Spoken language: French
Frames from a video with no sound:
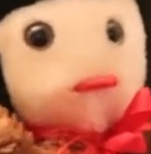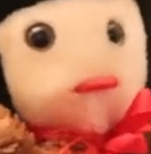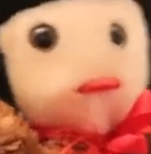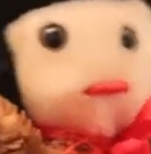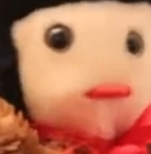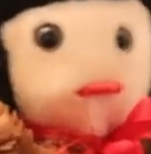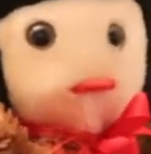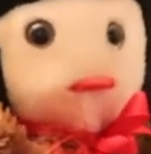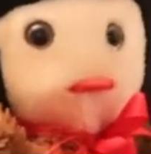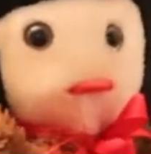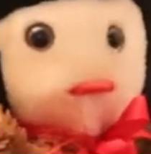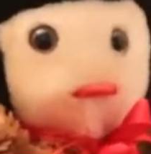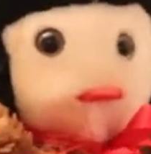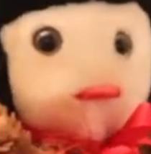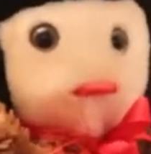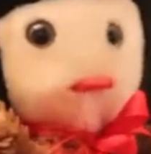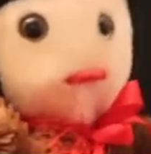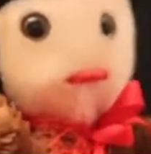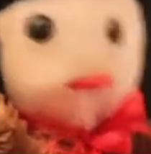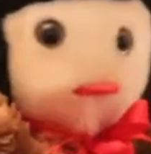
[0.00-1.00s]
Et vous avez fait
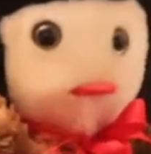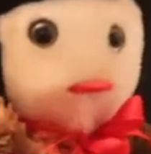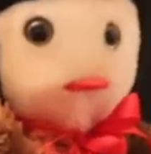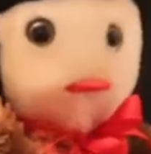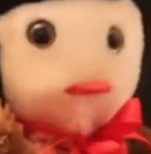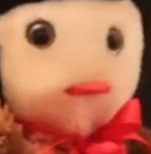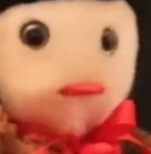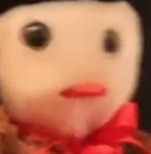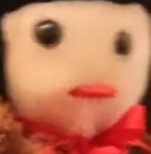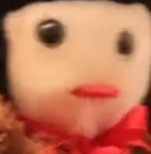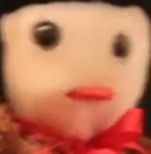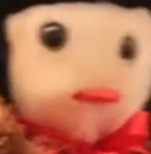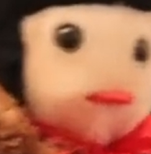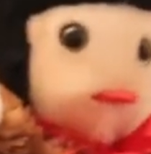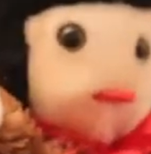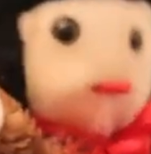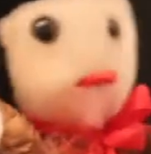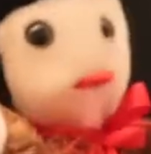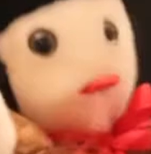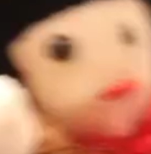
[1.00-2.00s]
preuve de beaucoup de bravoure.
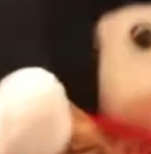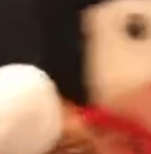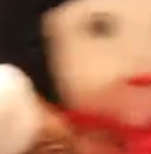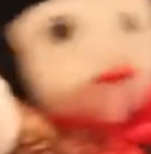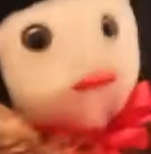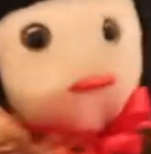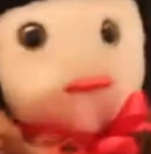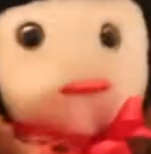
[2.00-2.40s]
Bravo